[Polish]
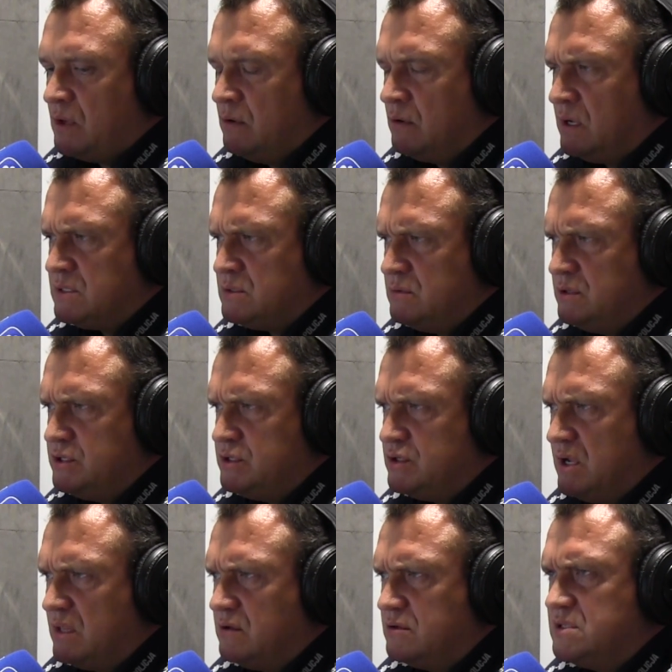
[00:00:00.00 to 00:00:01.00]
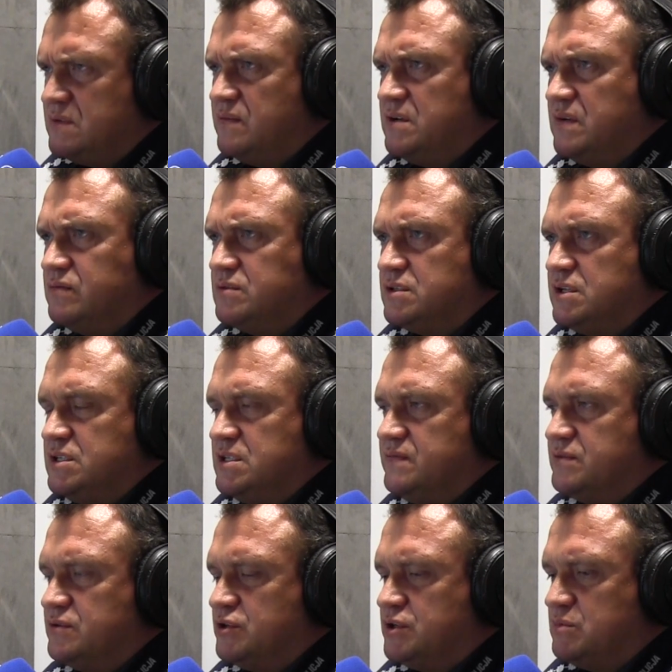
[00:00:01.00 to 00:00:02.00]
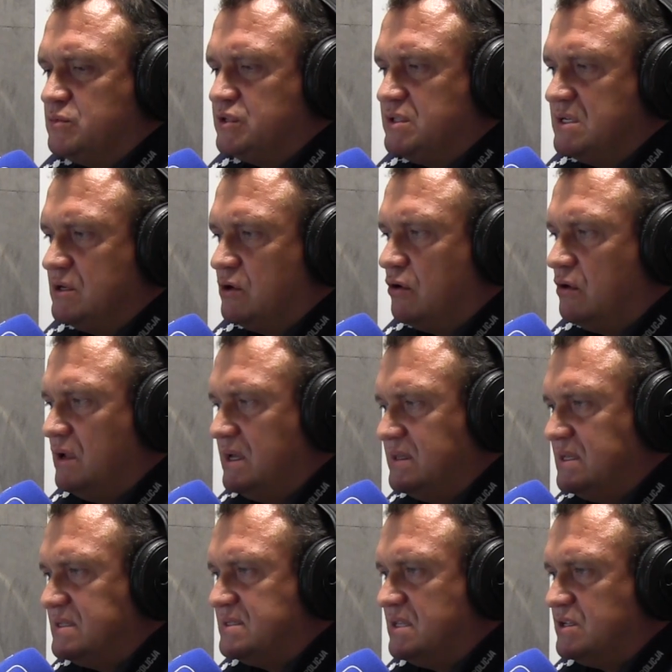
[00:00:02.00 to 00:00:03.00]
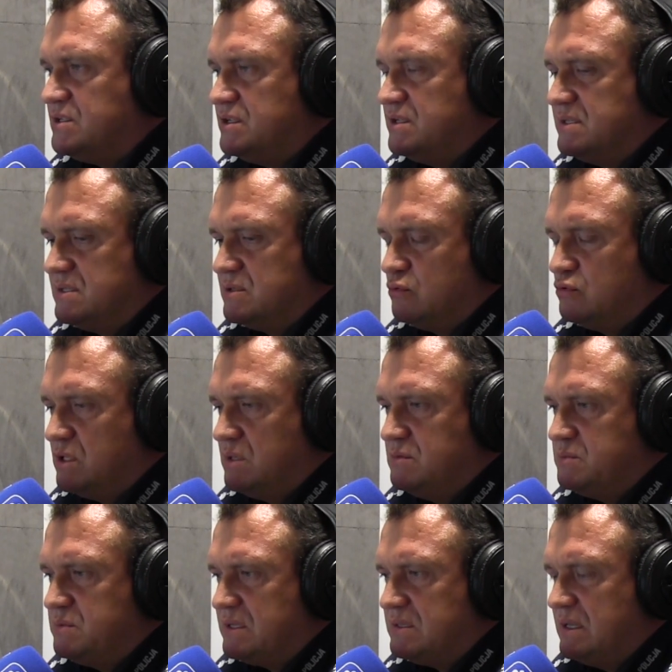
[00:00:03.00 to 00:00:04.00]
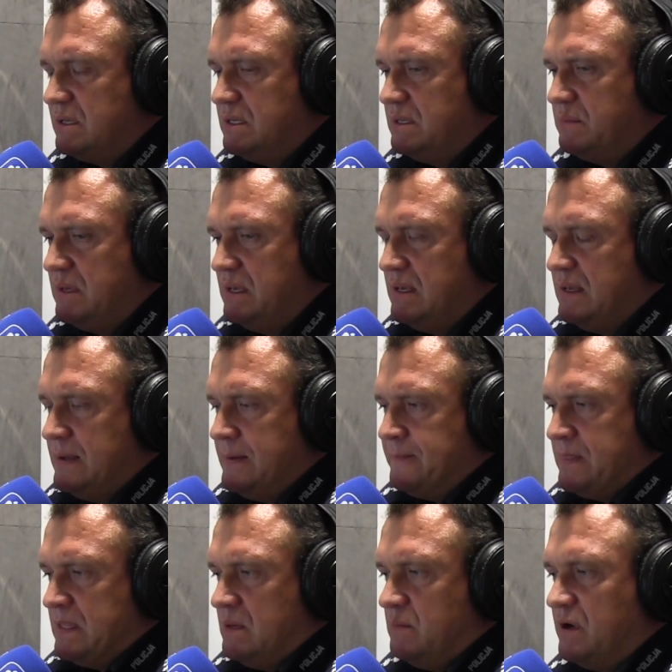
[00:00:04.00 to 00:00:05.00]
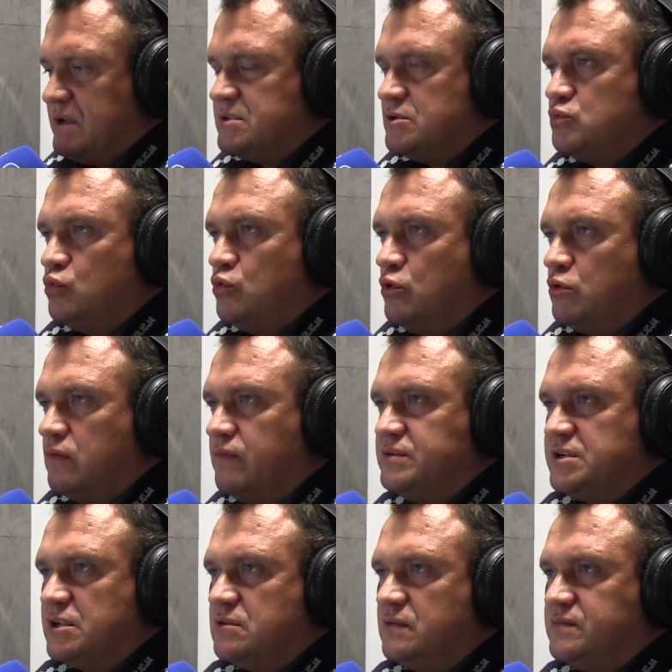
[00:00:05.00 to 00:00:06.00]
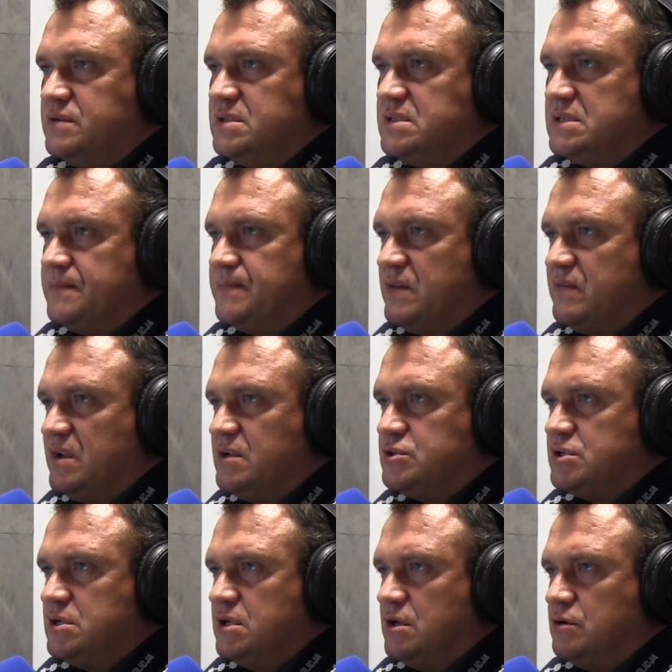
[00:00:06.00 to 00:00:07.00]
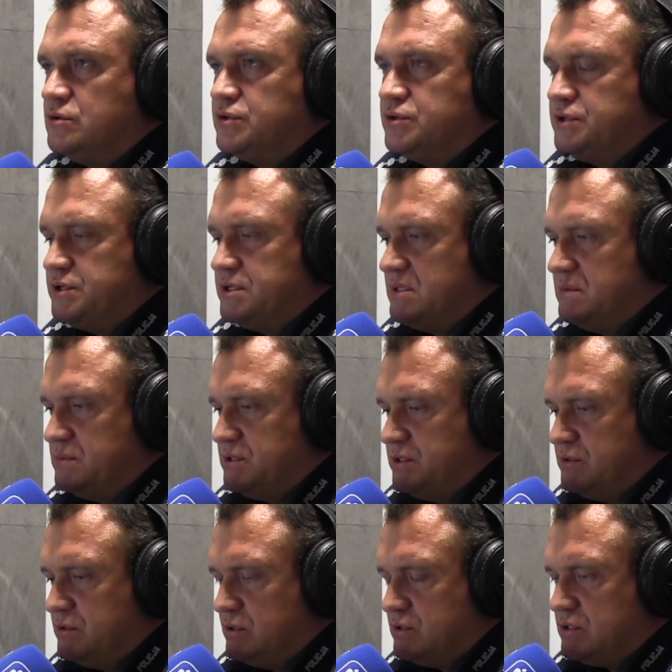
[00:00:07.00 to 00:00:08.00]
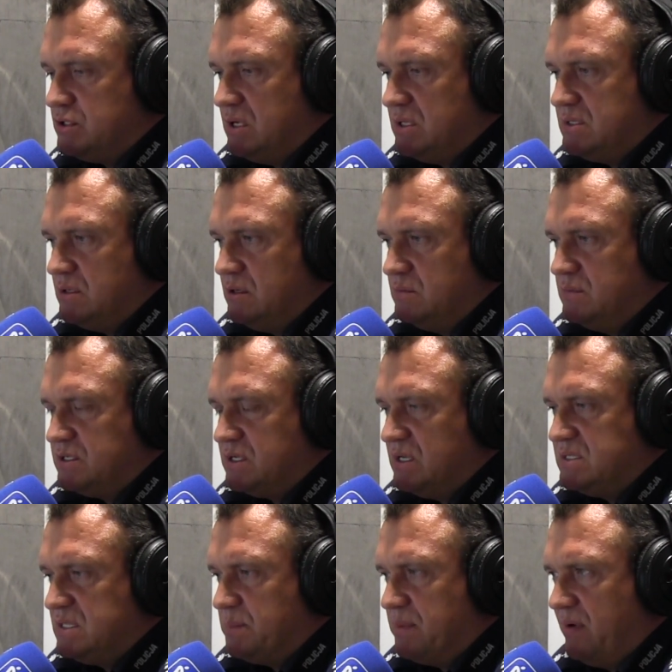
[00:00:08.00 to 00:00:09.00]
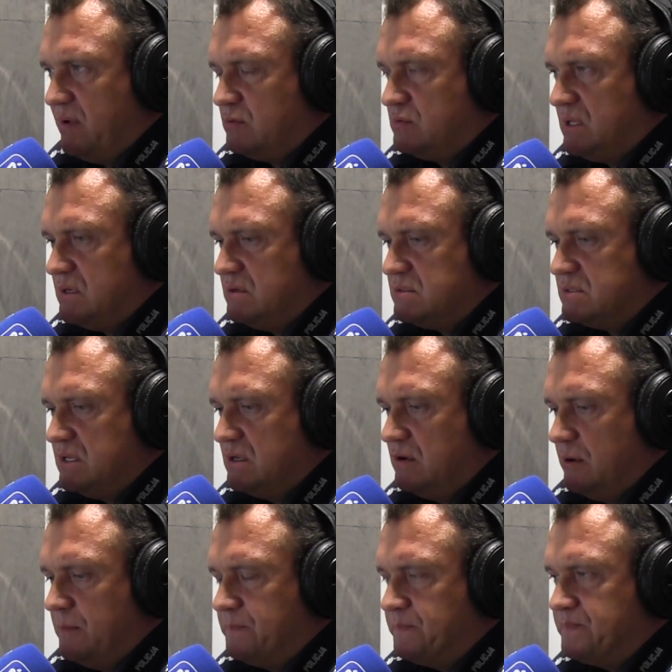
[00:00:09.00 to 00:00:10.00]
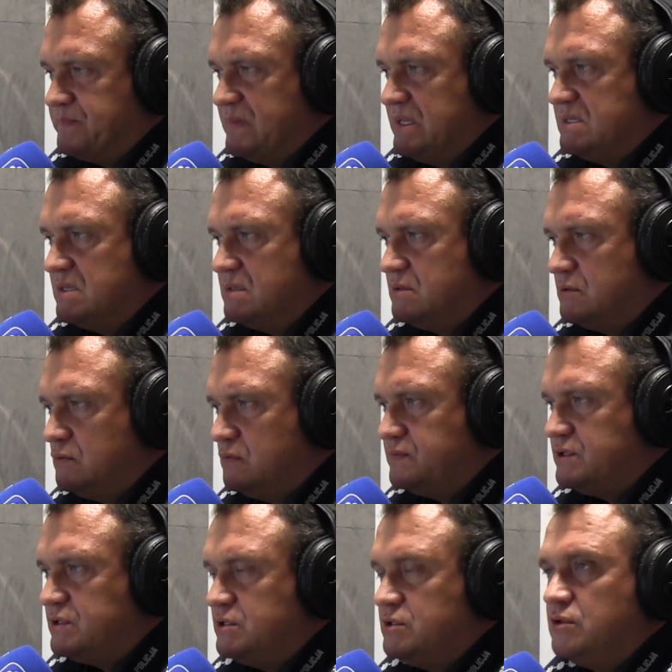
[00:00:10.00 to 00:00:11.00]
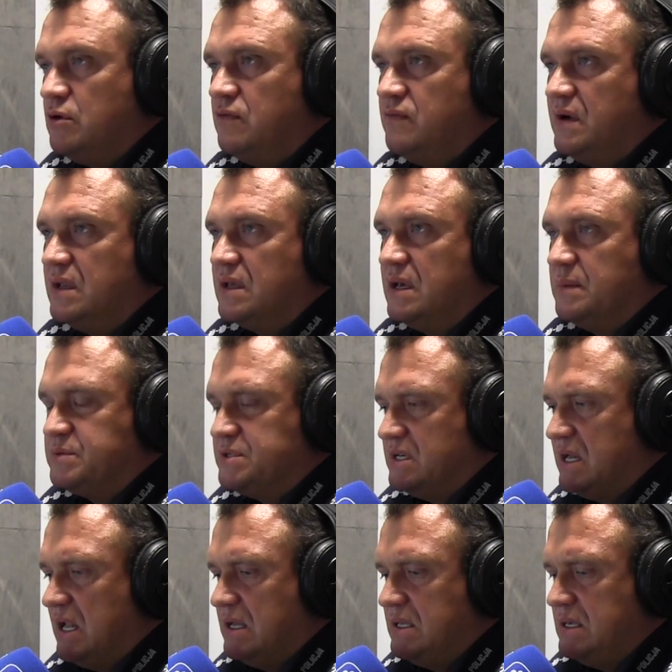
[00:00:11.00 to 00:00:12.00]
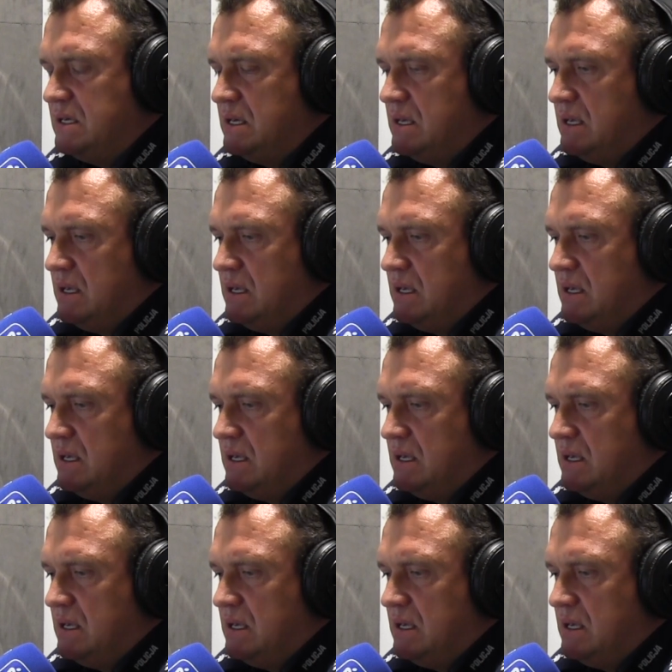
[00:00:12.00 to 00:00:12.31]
Okazuje się, że na drodze wojewódzkiej 984 kolejne zdarzenie ze skutkiem śmiertelnym. Bardzo długo również ratownicy walczyli o życie 73-letniego mieszkańca Powiatu Tarnowskiego. Niestety również i tą walkę przegrali.